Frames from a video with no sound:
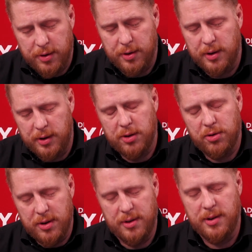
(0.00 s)
tych
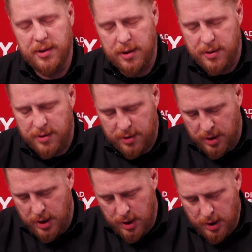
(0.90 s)
nieszczęsnych statystyk,
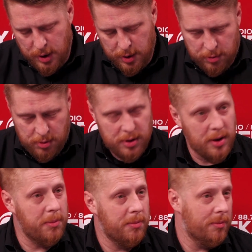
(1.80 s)
które
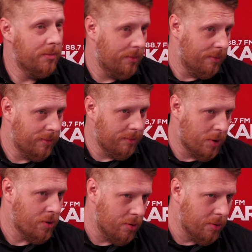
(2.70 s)
nam
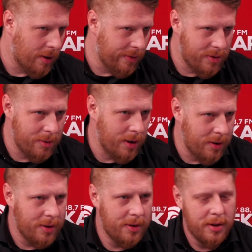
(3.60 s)
mrożą krew w żyłach,
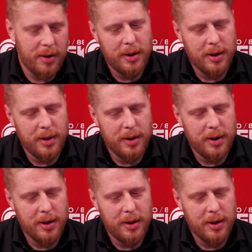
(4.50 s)
mrożą.